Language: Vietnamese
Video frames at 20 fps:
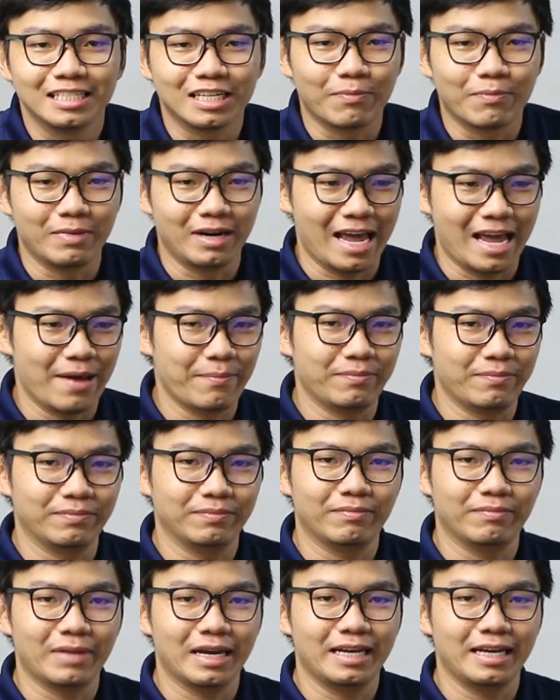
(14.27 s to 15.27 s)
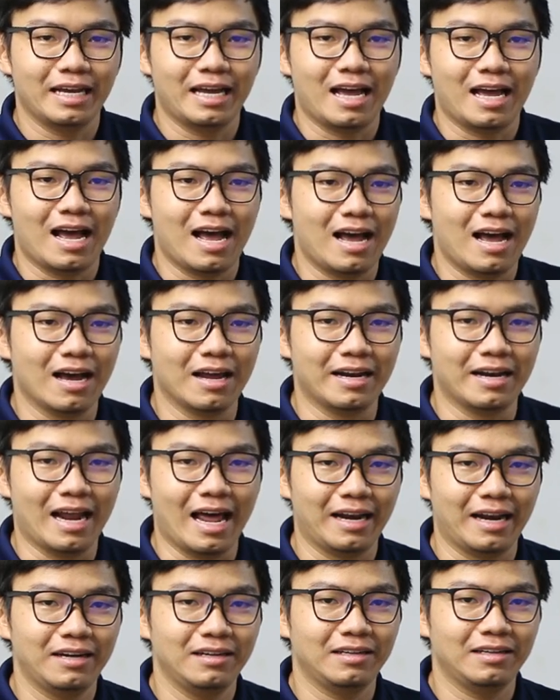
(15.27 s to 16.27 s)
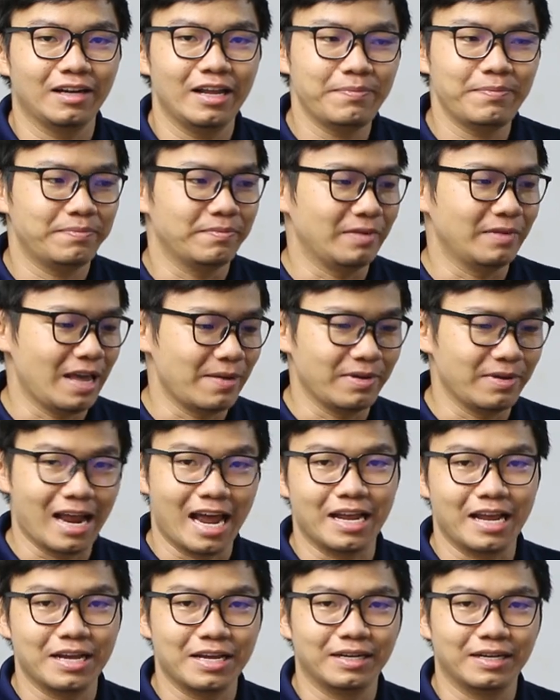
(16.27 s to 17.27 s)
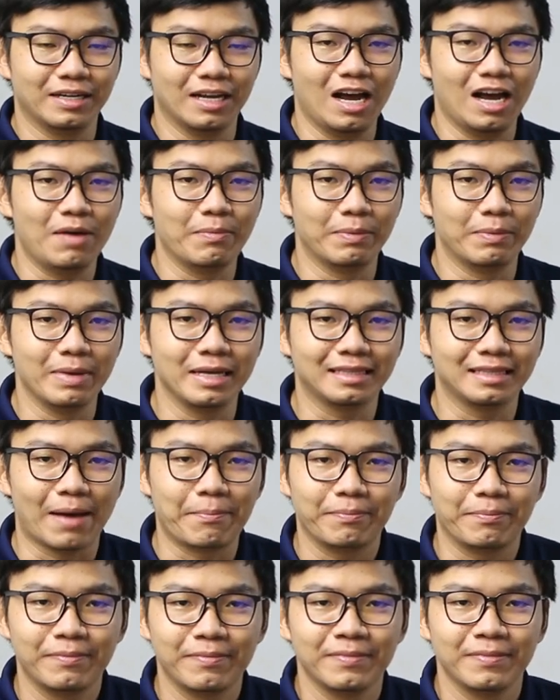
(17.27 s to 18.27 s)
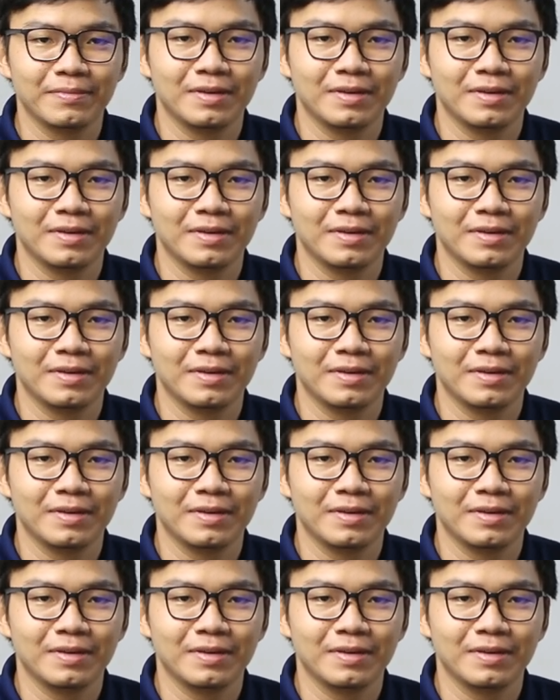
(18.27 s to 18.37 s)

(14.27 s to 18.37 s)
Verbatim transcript: xong mình đem mấy cái hình ảnh clip mình đem về đây đó mình biên tập